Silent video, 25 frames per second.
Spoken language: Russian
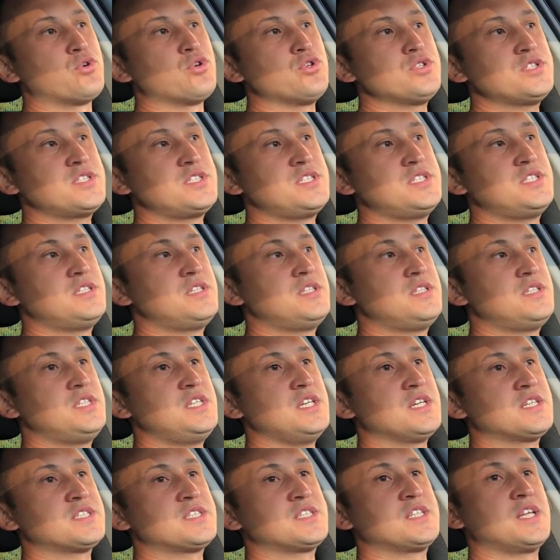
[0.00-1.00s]
просто
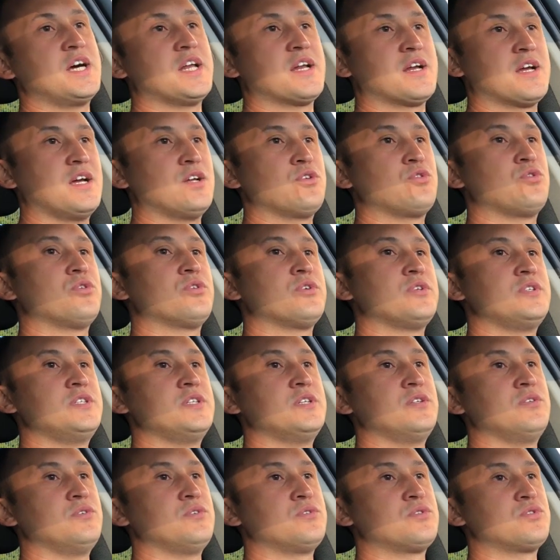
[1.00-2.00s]
Techstar, который
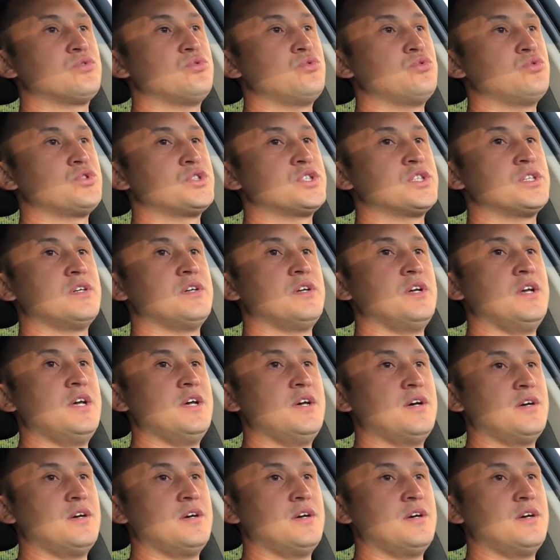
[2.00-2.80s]
делается уже